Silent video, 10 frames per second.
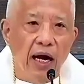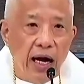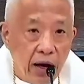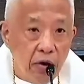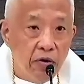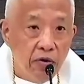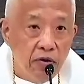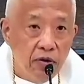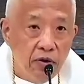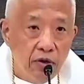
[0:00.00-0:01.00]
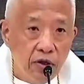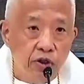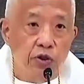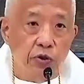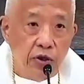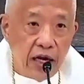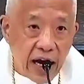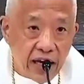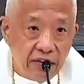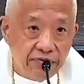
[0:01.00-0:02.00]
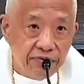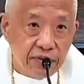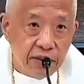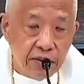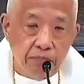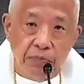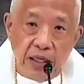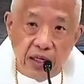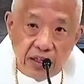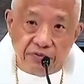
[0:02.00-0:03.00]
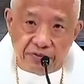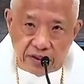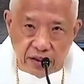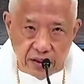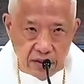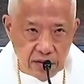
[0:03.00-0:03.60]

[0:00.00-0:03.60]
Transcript: How should life be lived?